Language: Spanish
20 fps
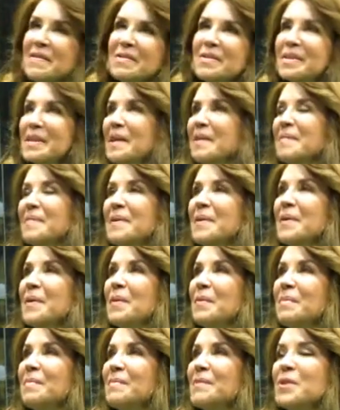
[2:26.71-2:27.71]
No sé,
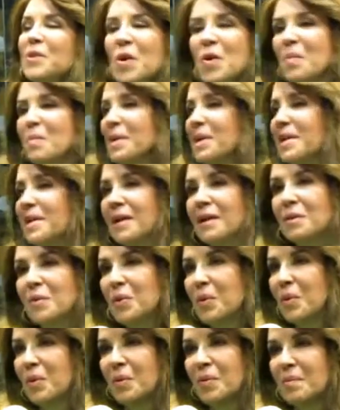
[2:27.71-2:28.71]
pero yo me di el
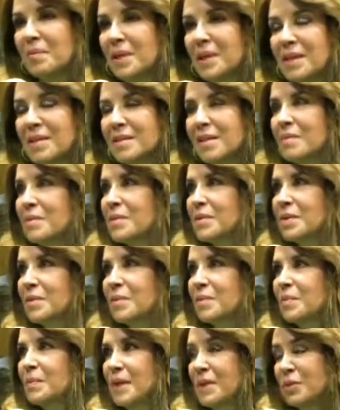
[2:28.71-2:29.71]
lujo. Mira, estamos
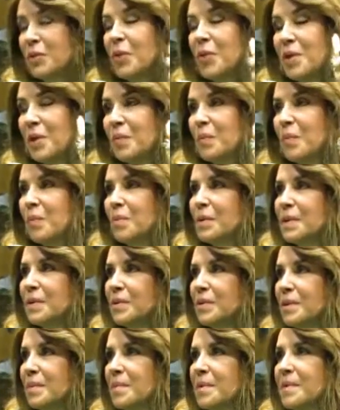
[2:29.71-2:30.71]
en un, estoy en un
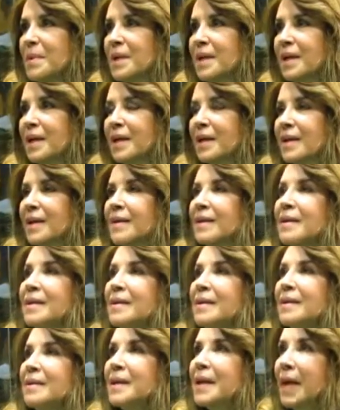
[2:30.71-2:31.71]
momento de mi vida que,
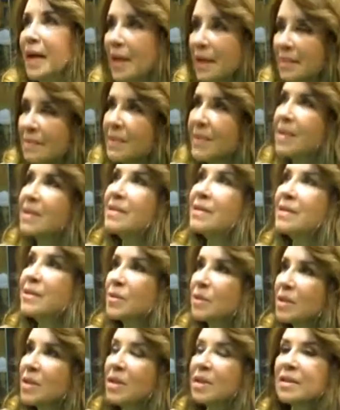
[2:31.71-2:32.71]
caramba, si
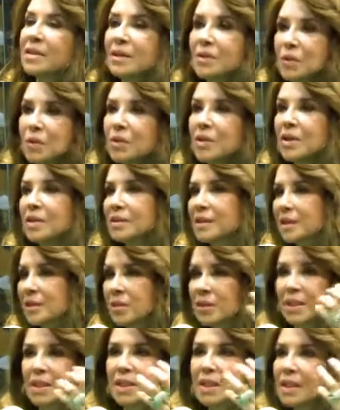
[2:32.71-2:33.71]
no te das el lujo de hacer
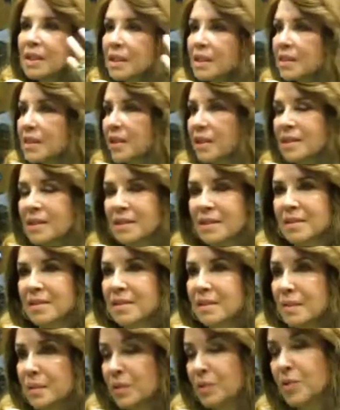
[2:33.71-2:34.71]
lo que tienes ganas de
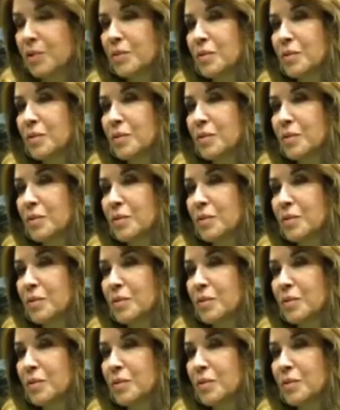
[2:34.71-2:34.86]
hacer, pues